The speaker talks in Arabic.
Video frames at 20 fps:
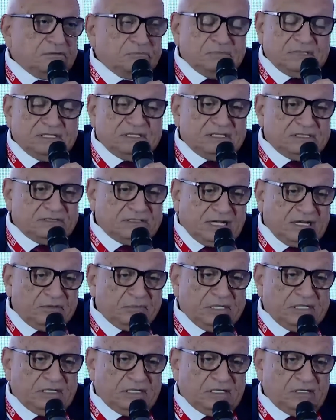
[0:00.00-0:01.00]

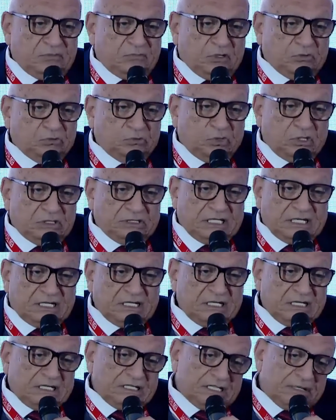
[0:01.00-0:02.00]
بيتعمل الموضوع ده
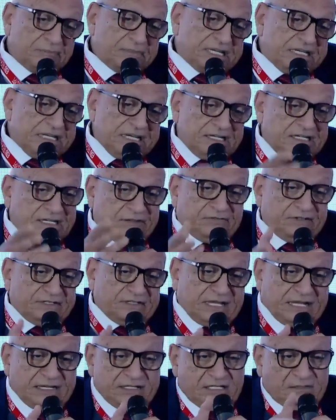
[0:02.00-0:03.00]
يمكن احنا في
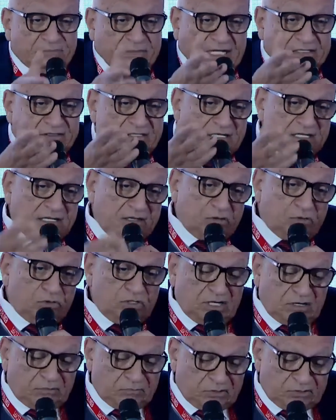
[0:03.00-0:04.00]
التعليم عندنا جول
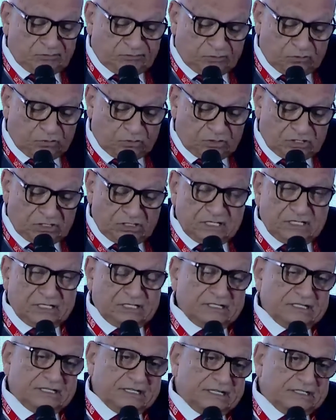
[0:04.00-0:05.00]
نمبر فور
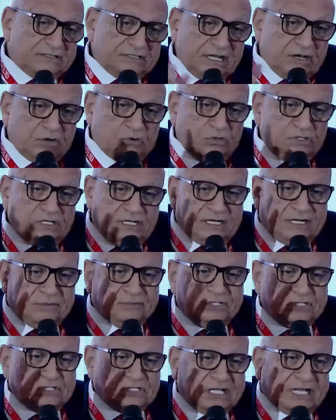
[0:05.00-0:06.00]
ده كلنا
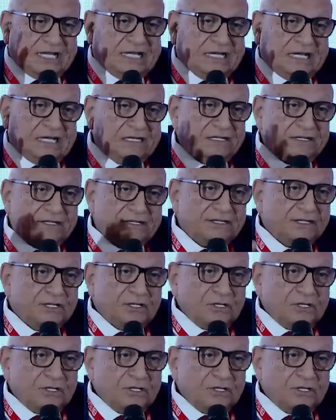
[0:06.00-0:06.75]
بنشتغل عليه